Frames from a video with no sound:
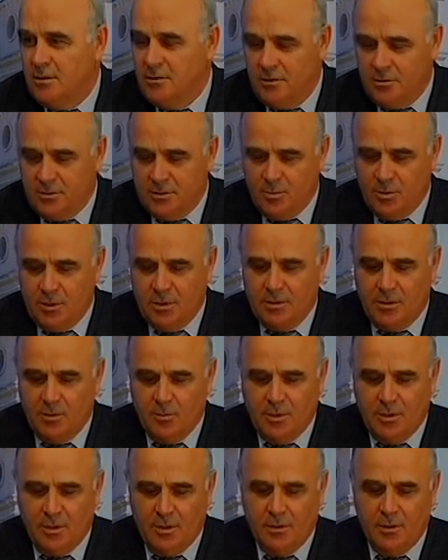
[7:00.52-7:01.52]
я надеюсь,
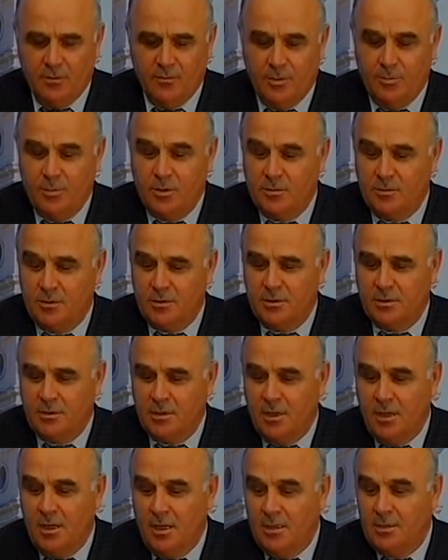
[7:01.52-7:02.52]
Маргарита Михайловна, вы
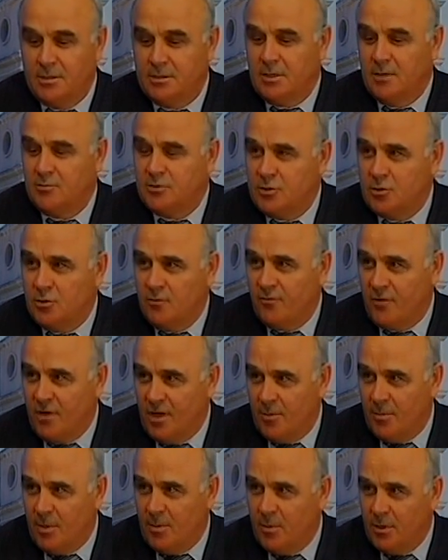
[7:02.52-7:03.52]
подтвердите, за
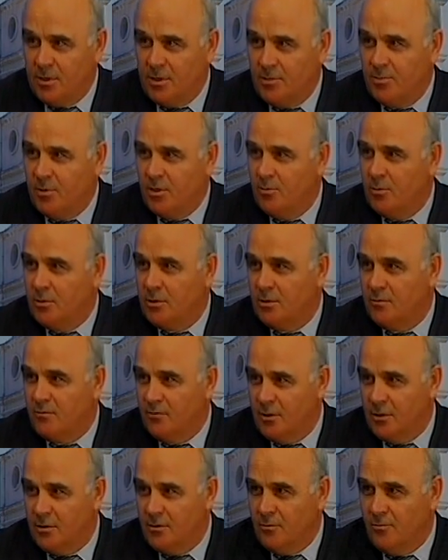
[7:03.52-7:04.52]
все время моих
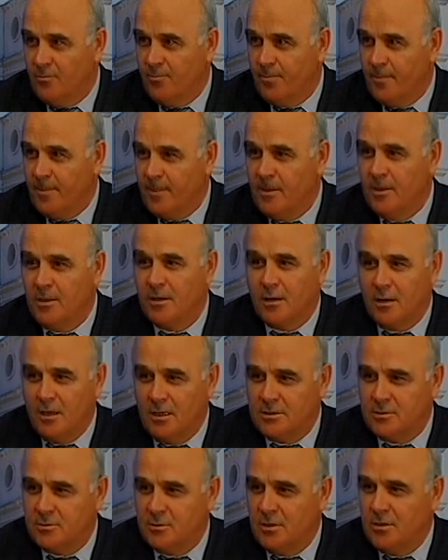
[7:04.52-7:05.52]
прямых эфиров ни
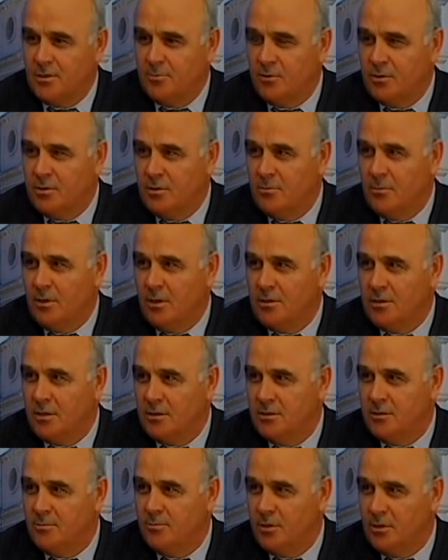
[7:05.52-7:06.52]
разу я не
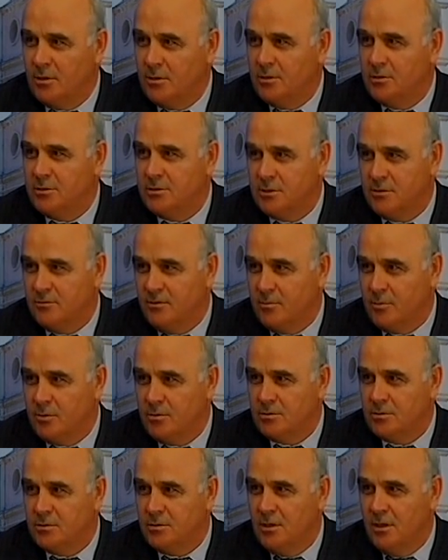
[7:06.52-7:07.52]
поднимал ни один политический
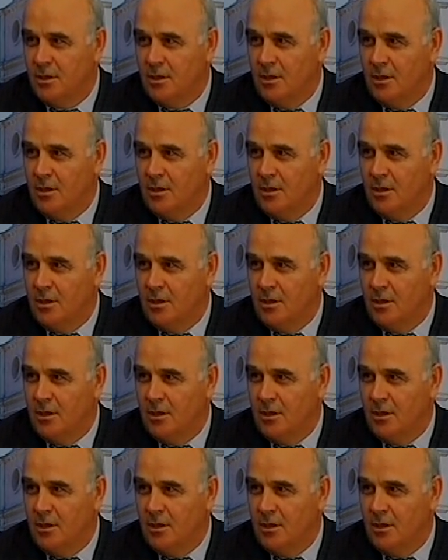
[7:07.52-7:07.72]
вопрос.